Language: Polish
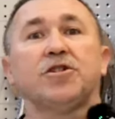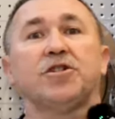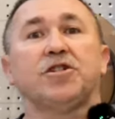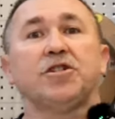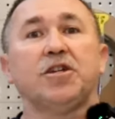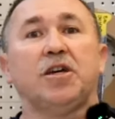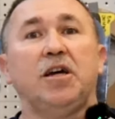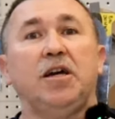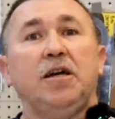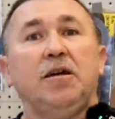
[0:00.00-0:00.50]

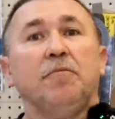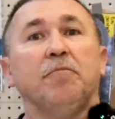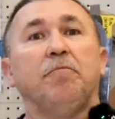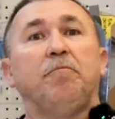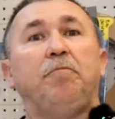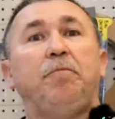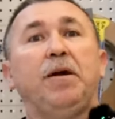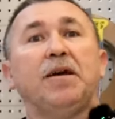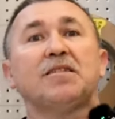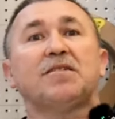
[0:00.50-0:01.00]
że
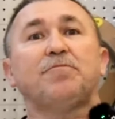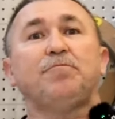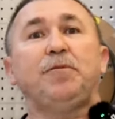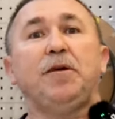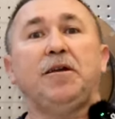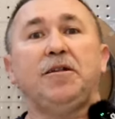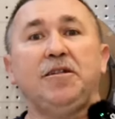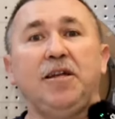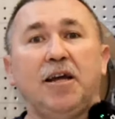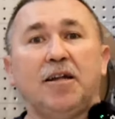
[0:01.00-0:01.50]
bez
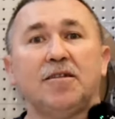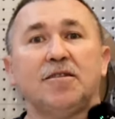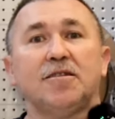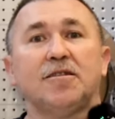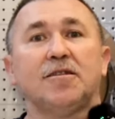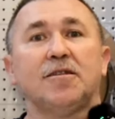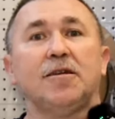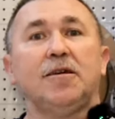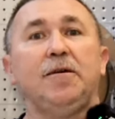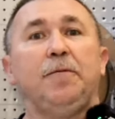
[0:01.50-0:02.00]

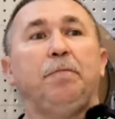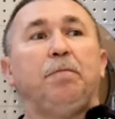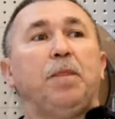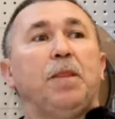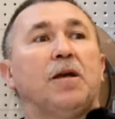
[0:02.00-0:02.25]
pieniędzy